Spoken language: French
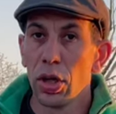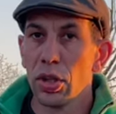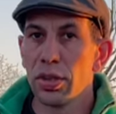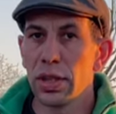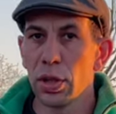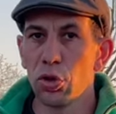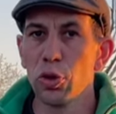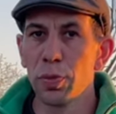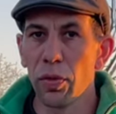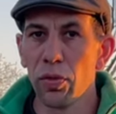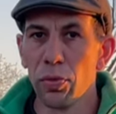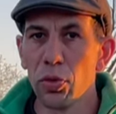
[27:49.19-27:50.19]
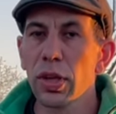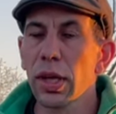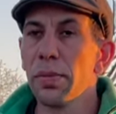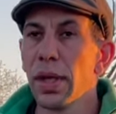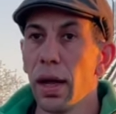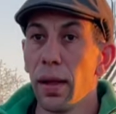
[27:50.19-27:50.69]
C'était juste pour vous montrer
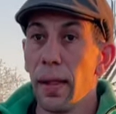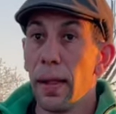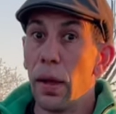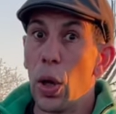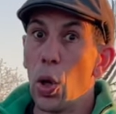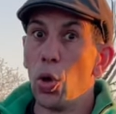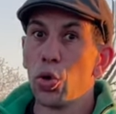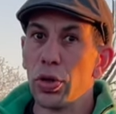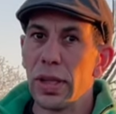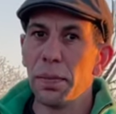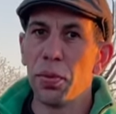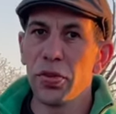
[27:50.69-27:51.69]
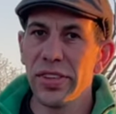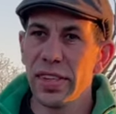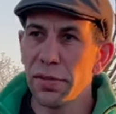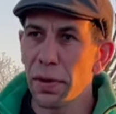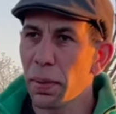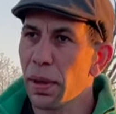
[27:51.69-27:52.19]
bien euh, le côté
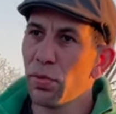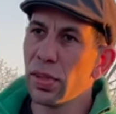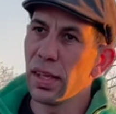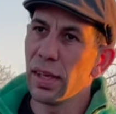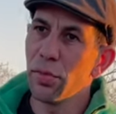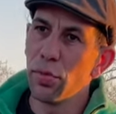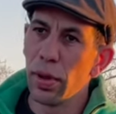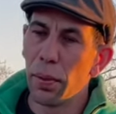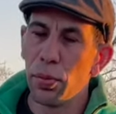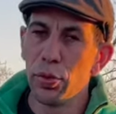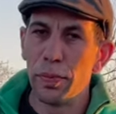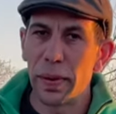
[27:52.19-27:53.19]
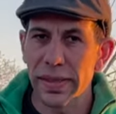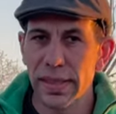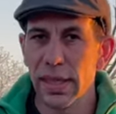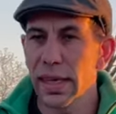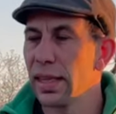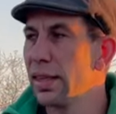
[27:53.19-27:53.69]
positif, après que vous ayez vu un peu une partie
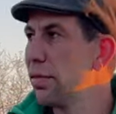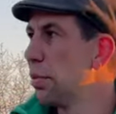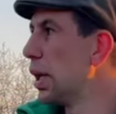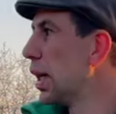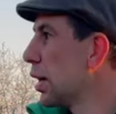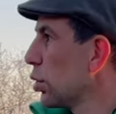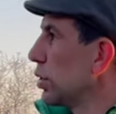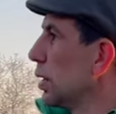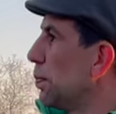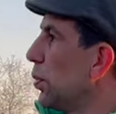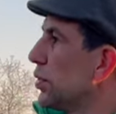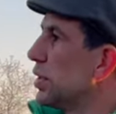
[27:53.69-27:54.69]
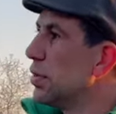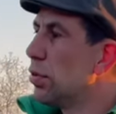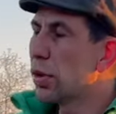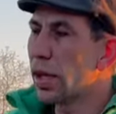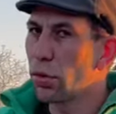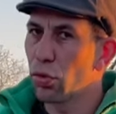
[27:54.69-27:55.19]
négative, et eh bien là, un côté positif de
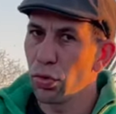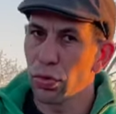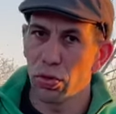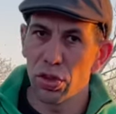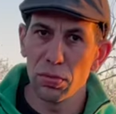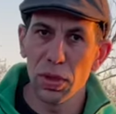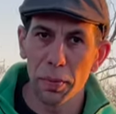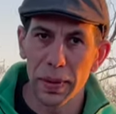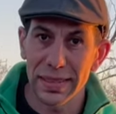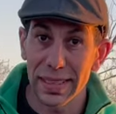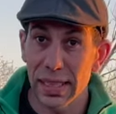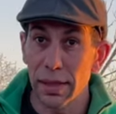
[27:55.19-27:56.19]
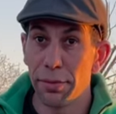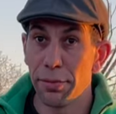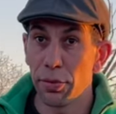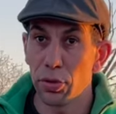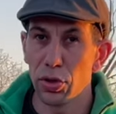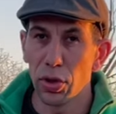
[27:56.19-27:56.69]
quelque chose que j'ai mis en place et qui
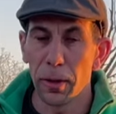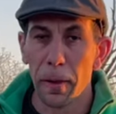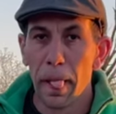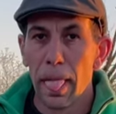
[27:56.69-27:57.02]
fonctionne.